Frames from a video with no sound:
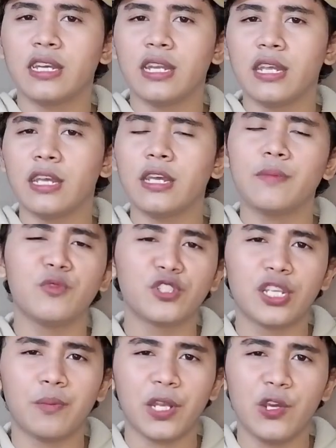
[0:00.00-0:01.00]
di
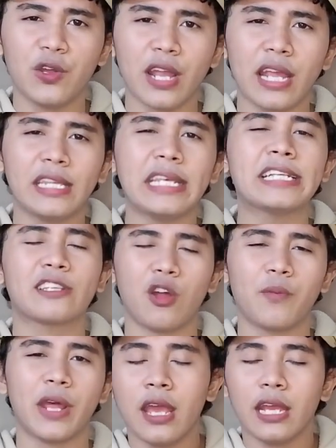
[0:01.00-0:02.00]
musik video 90
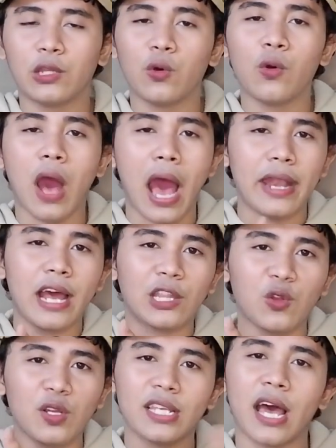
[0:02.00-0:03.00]
Slop deh. Itu ada
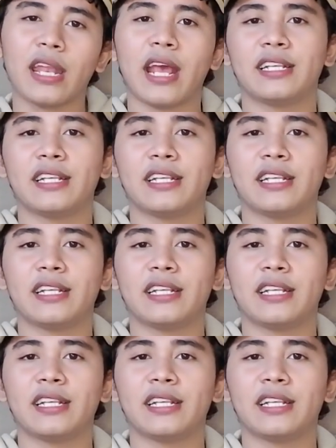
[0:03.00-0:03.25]
tulisan